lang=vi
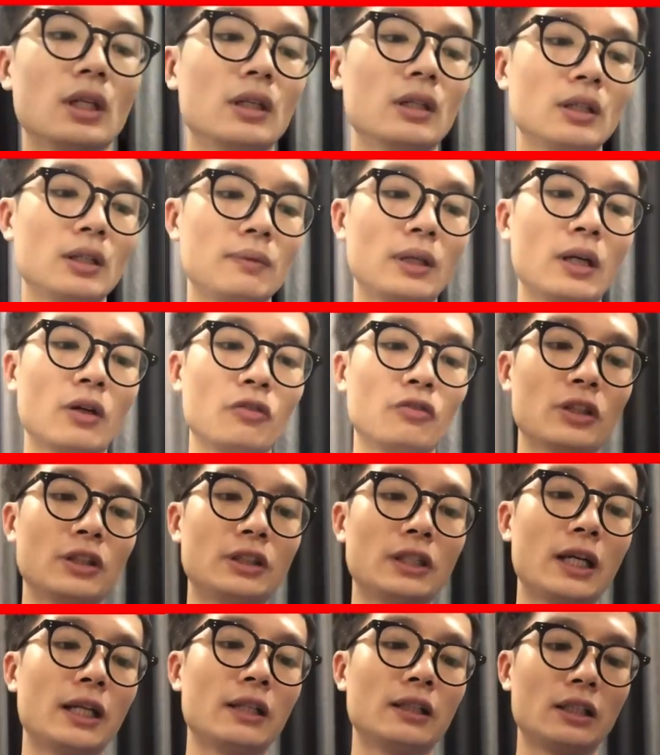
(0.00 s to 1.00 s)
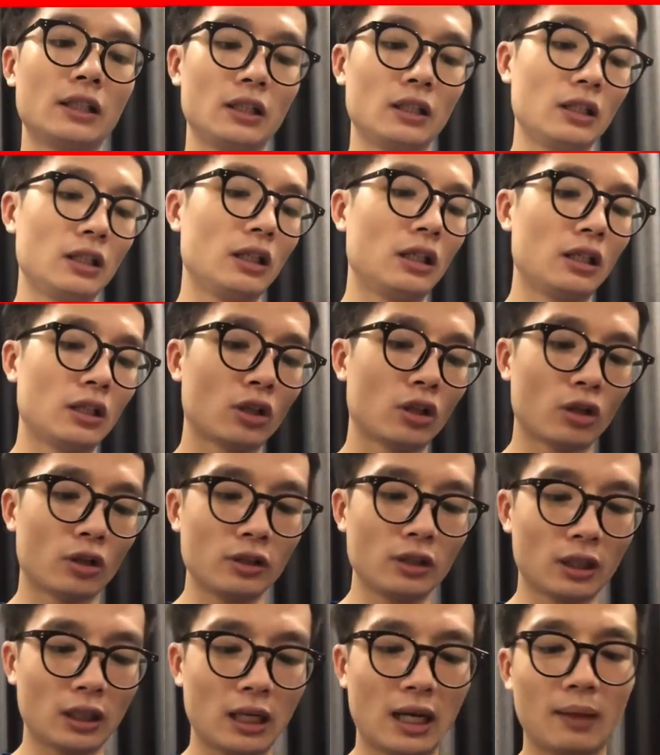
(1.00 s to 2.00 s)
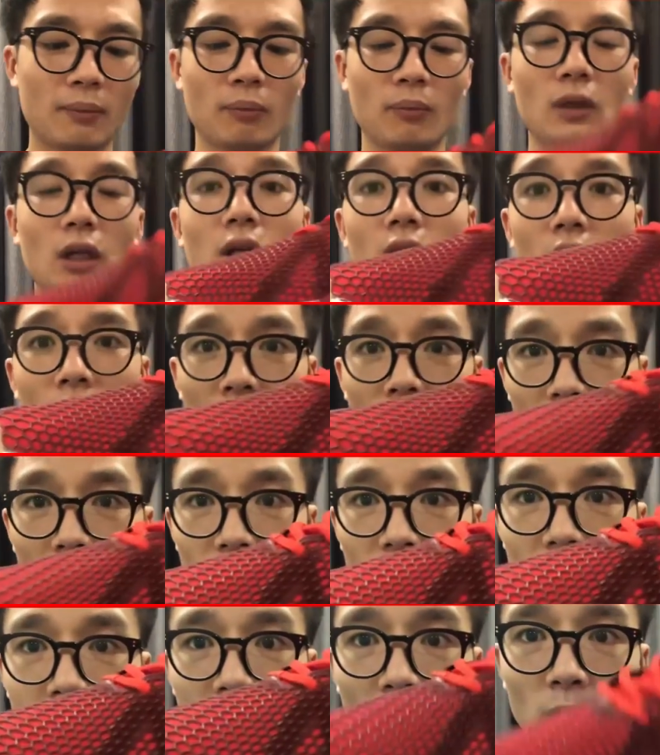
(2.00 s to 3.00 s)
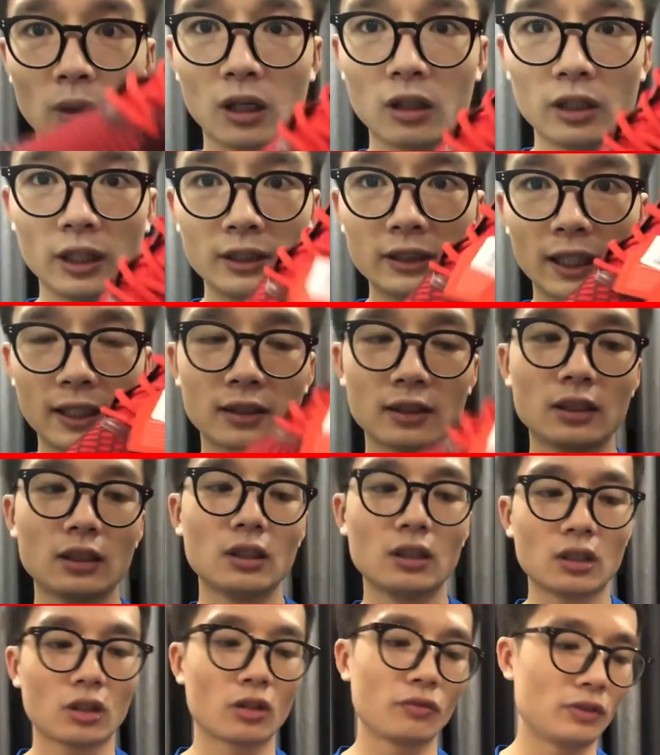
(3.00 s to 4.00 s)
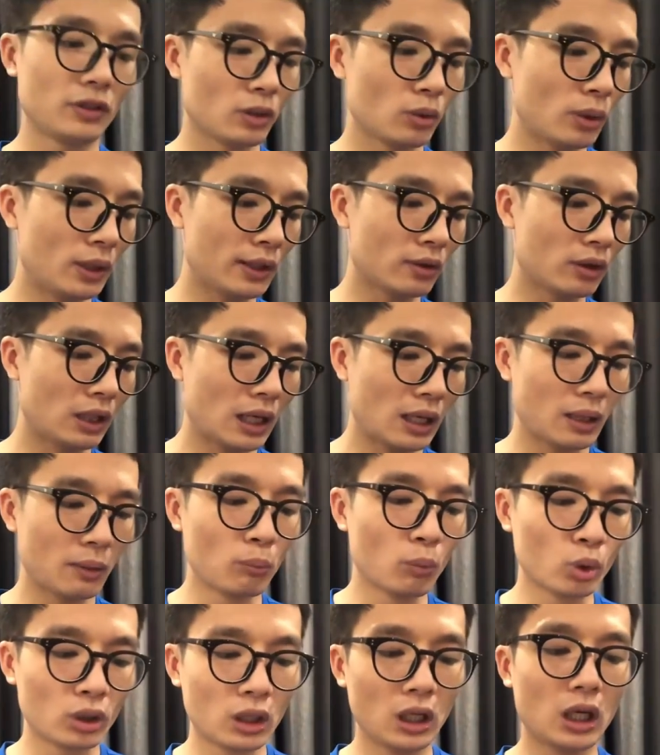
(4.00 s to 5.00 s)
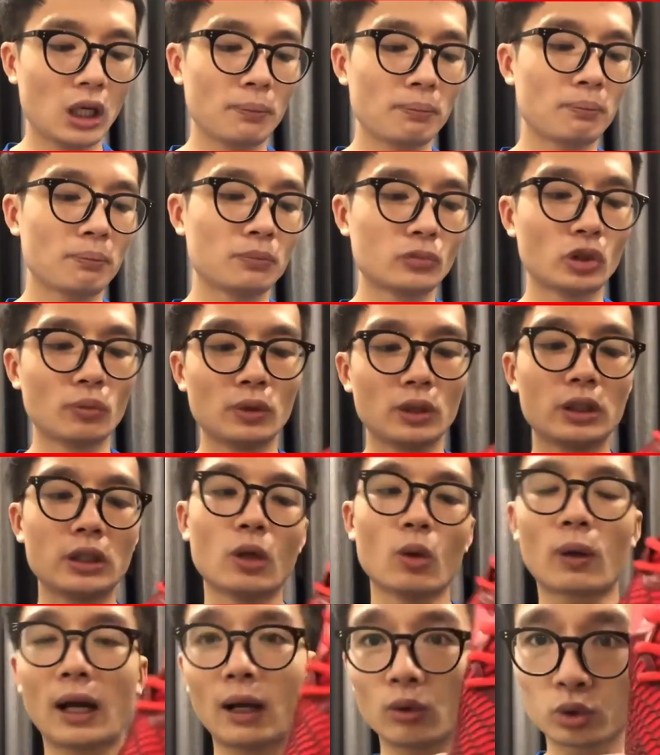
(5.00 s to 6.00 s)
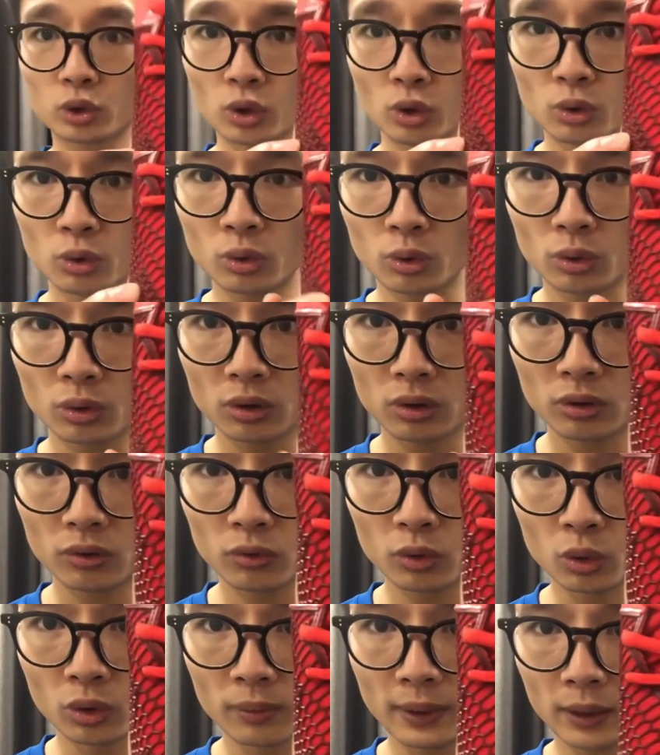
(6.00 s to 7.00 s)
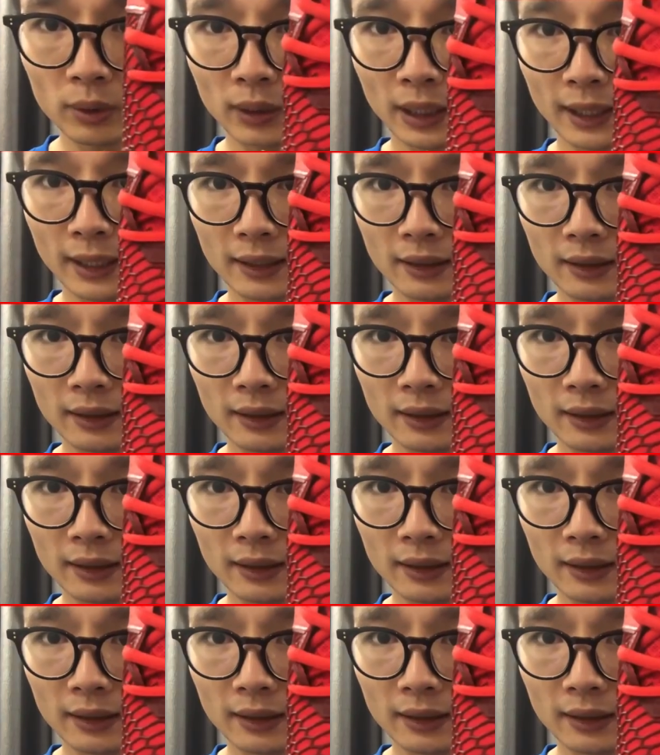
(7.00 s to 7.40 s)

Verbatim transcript: tiếp theo ở phía trên thì nó được làm phía trong là lưới dệt còn phía ngoài nó là một lớp giống như kiểu cao su phủ bên ngoài